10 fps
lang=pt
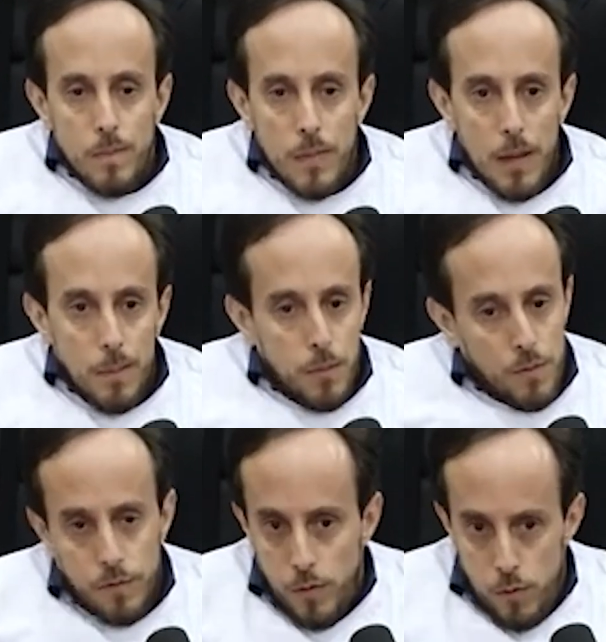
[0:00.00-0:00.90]
né, por
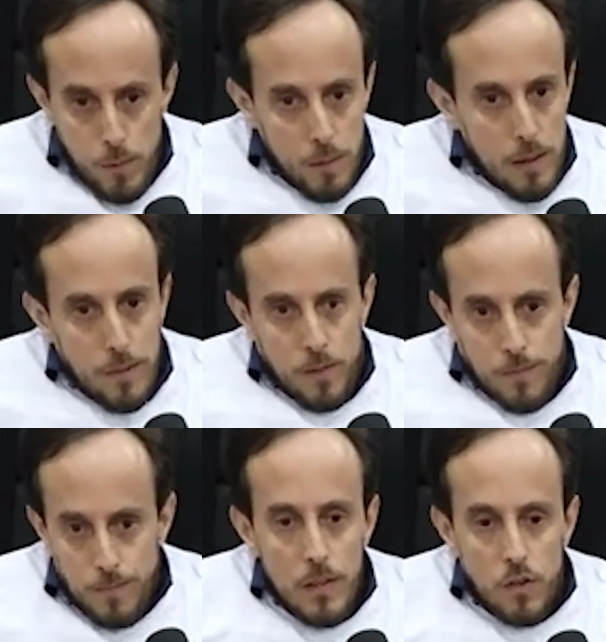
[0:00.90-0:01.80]
seus problemas
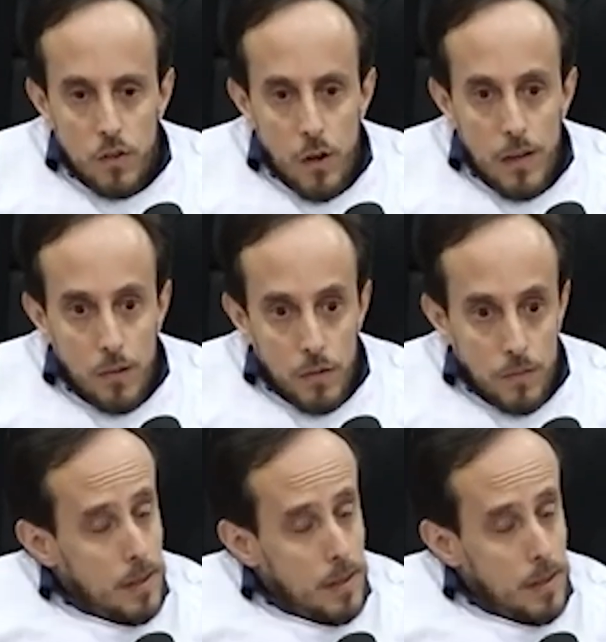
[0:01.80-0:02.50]
históricos,